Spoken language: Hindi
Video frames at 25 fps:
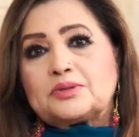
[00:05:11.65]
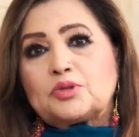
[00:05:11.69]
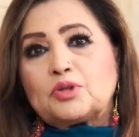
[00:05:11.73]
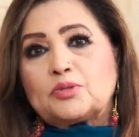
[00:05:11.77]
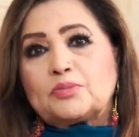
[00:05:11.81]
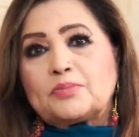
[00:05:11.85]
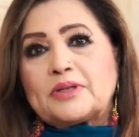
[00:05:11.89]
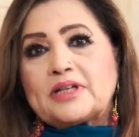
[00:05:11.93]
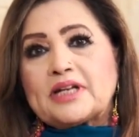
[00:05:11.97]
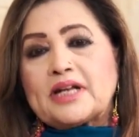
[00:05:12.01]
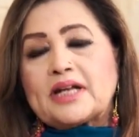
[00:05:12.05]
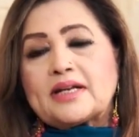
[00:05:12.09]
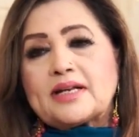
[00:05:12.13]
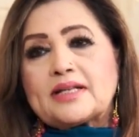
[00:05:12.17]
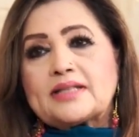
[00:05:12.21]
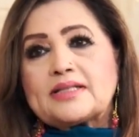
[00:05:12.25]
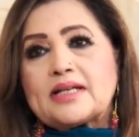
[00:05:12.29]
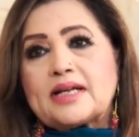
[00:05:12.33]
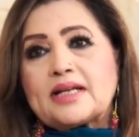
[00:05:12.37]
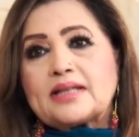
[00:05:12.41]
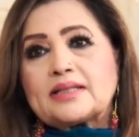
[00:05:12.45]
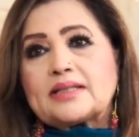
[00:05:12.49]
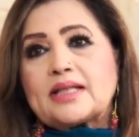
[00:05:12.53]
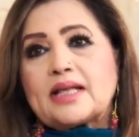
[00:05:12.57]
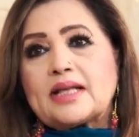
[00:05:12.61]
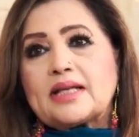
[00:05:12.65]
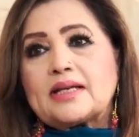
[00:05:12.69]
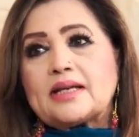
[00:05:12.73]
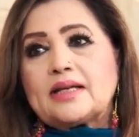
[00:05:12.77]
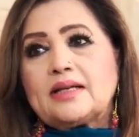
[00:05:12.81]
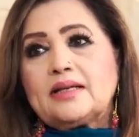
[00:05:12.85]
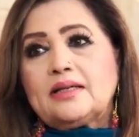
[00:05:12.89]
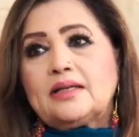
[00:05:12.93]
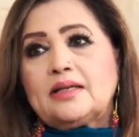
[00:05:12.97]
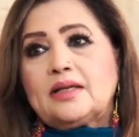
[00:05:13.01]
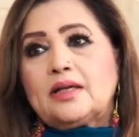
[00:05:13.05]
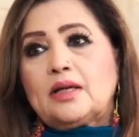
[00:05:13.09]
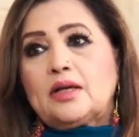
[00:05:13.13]
जो बनाना जानता है
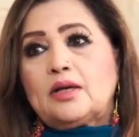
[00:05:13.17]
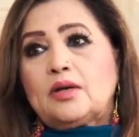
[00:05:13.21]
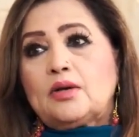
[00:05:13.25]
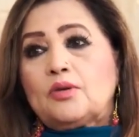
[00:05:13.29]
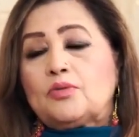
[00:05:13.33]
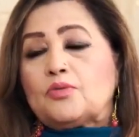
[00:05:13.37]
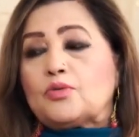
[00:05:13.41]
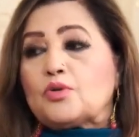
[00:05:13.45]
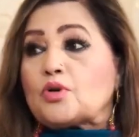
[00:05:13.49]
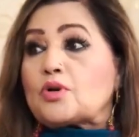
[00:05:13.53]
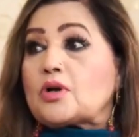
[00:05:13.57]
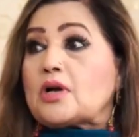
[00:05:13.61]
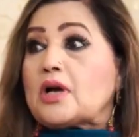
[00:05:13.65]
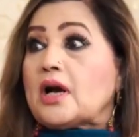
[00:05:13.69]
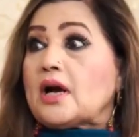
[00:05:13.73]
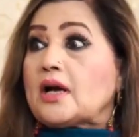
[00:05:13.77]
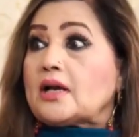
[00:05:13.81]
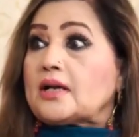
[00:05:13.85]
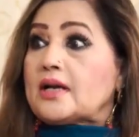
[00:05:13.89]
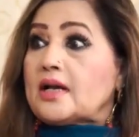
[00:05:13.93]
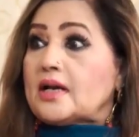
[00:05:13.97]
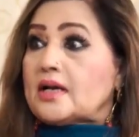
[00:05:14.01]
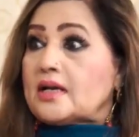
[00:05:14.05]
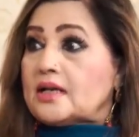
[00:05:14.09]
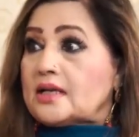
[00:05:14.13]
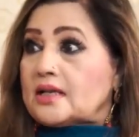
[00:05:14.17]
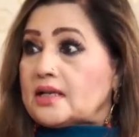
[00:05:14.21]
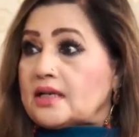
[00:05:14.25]
ना वो खाना